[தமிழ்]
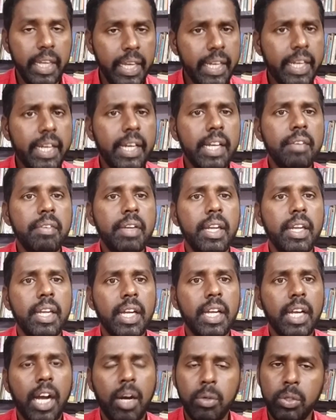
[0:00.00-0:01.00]
ஏற்கனவே
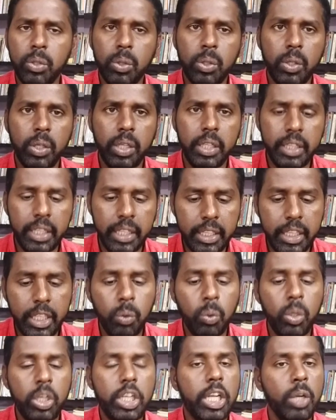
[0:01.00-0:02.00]
அவர் ஒரு இது இதை
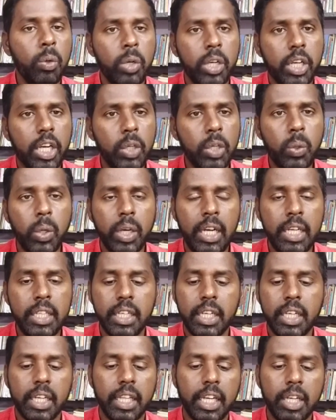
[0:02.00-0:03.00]
ஒட்டி ஒரு கற்று
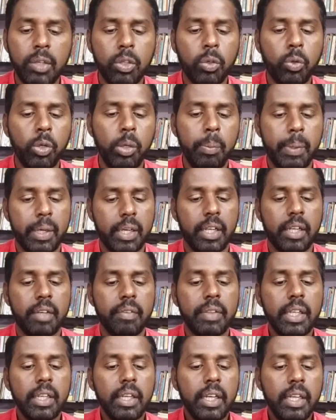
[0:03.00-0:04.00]
எழுதியிருக்கிறதாக அவர் குறிப்பிடுறார்
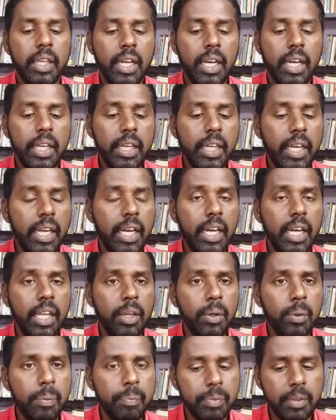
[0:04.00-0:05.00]

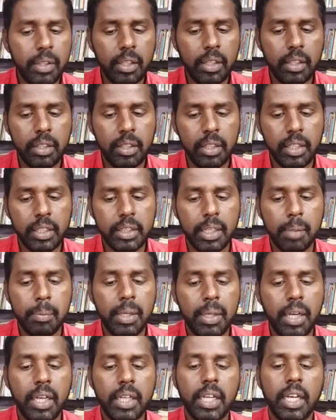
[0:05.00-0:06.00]
இலங்கையிலையும்
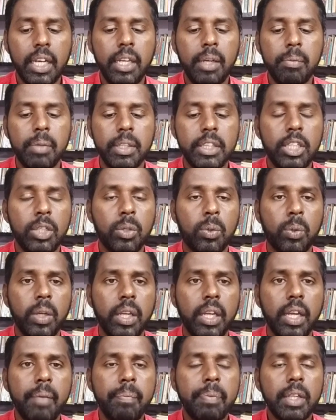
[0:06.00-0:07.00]
தமிழ்நாட்டிலையும்
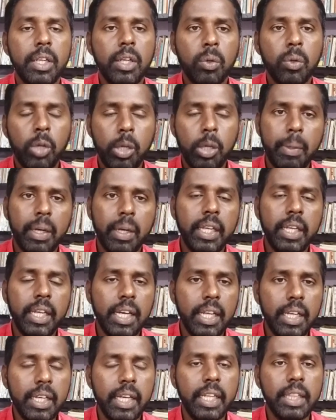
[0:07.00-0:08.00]
வந்திருக்கூடிய குறிப்பாக
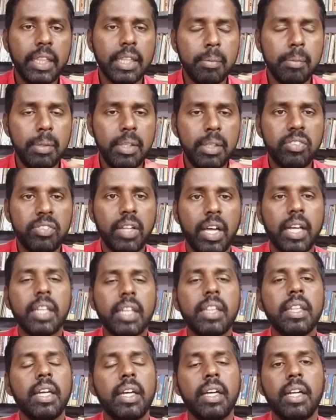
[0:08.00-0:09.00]
இலங்கை தமிழ்
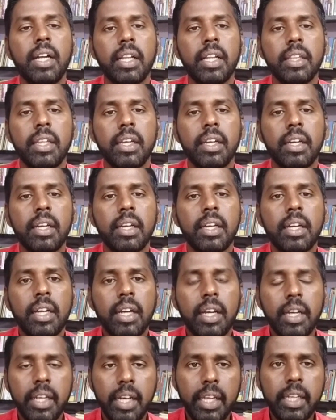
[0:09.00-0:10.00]
சார்ந்த அந்த
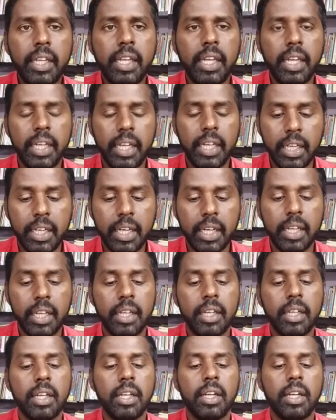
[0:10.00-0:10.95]
இலக்கிய இலக்கண